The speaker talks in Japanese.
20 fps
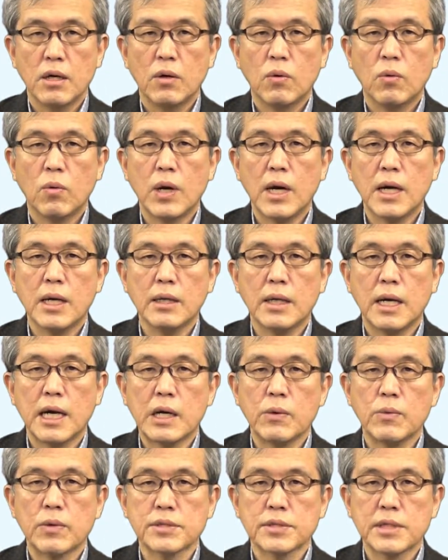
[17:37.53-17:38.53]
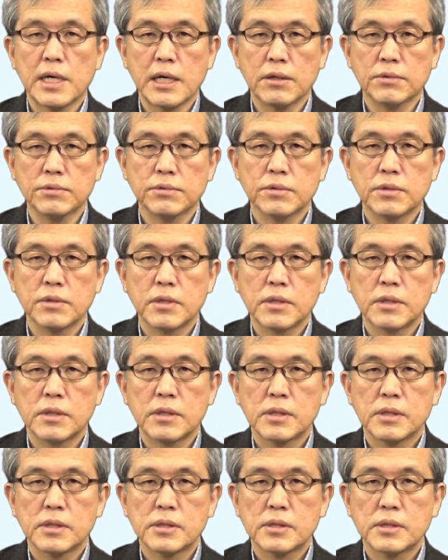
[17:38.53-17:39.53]
While I was out,
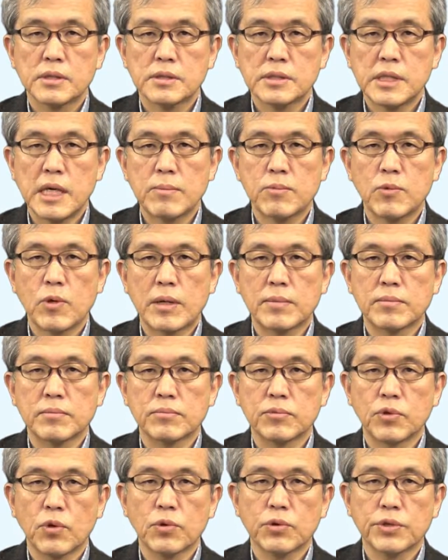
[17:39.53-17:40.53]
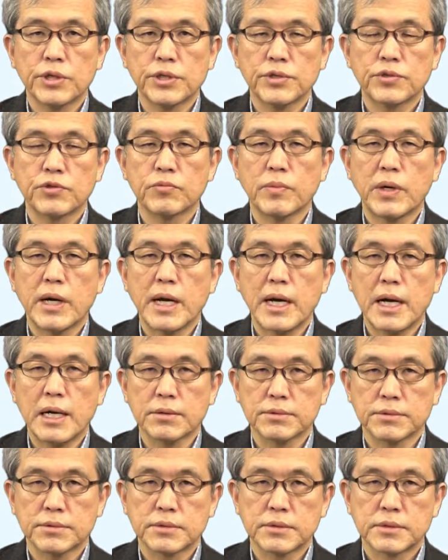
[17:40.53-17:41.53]
someone broke into my
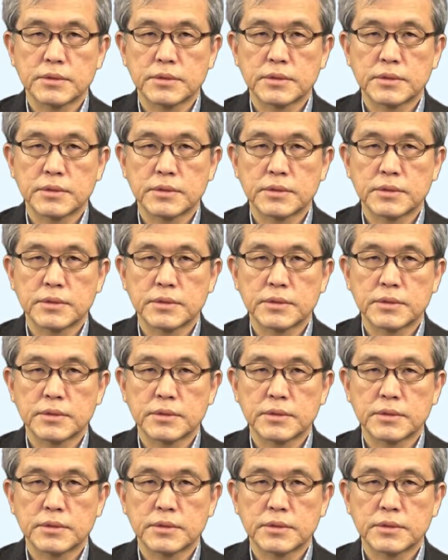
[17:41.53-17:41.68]
house